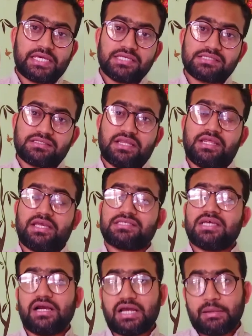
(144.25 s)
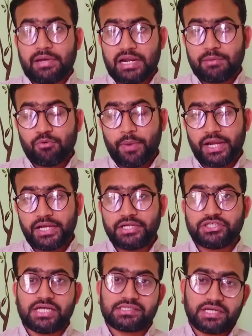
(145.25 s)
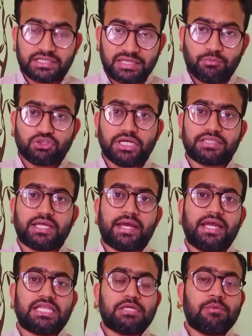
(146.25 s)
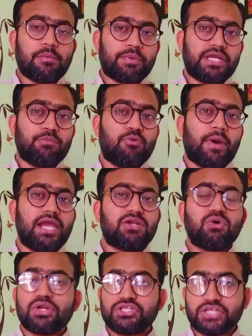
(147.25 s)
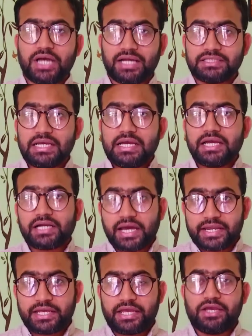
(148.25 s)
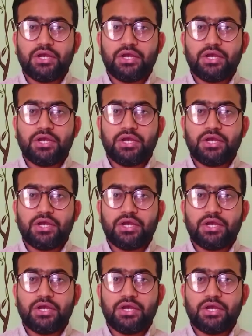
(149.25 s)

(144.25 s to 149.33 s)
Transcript: किस तरीके से अगर हमारा मोबाइल रिचार्ज खत्म हो जाता है तो हम अपने मोबाइल को रिचार्ज करेंगे